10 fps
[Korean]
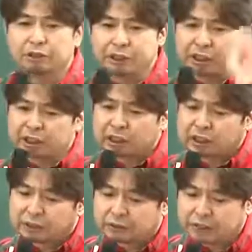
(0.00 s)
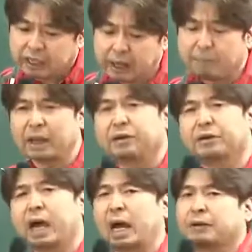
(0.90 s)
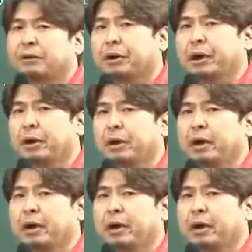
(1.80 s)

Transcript: 그 지식을 그렇게 만들어 가는 거예요.